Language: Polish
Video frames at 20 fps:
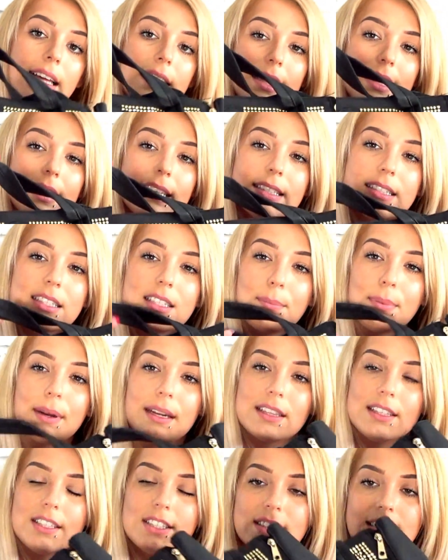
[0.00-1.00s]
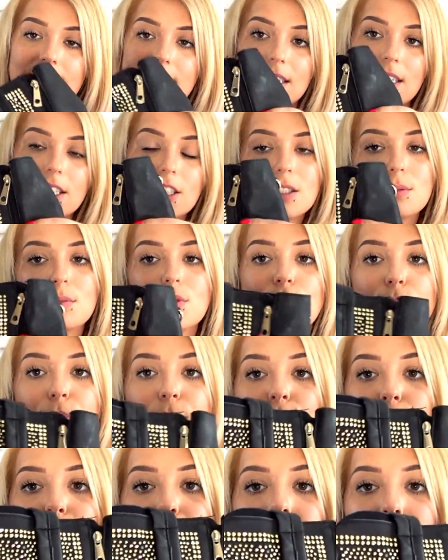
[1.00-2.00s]
i jest niepraktyczna. Strasznie mi się
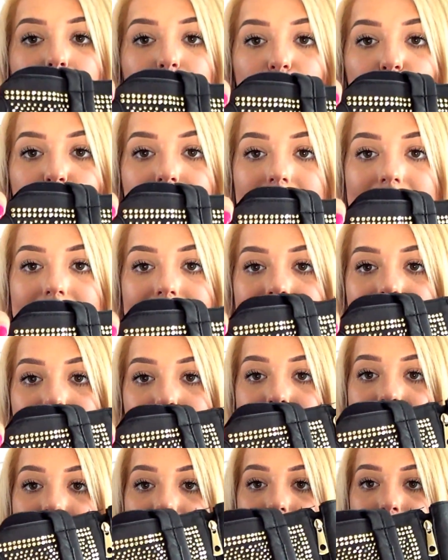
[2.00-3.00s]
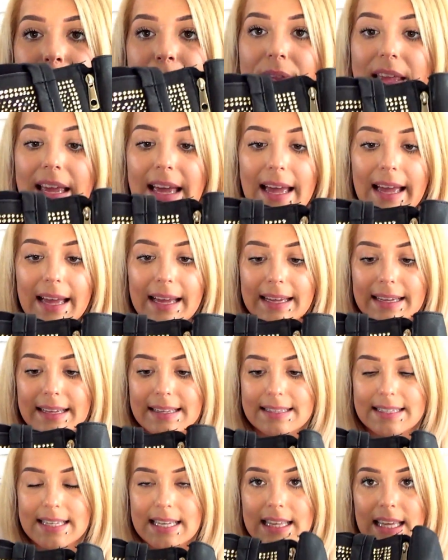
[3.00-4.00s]
podobają tutaj te kamienie.
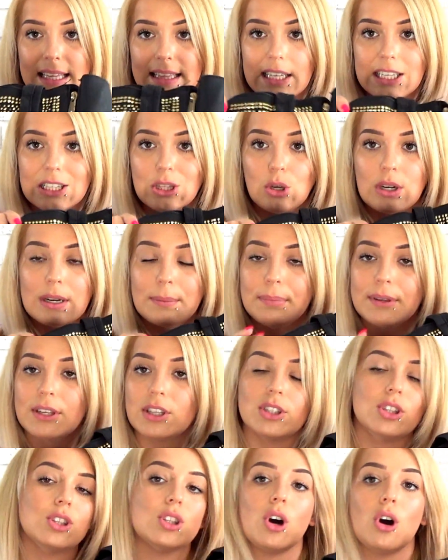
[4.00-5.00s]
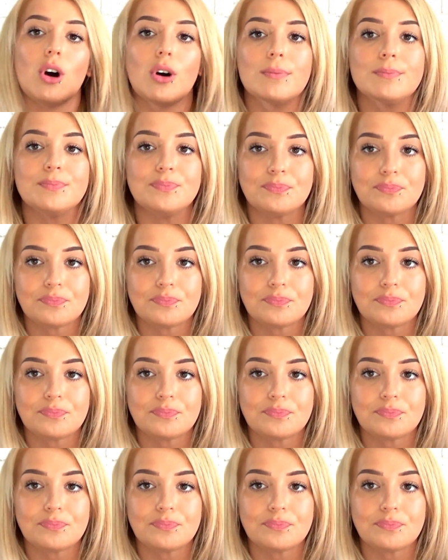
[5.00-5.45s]
E, cena tej torebki to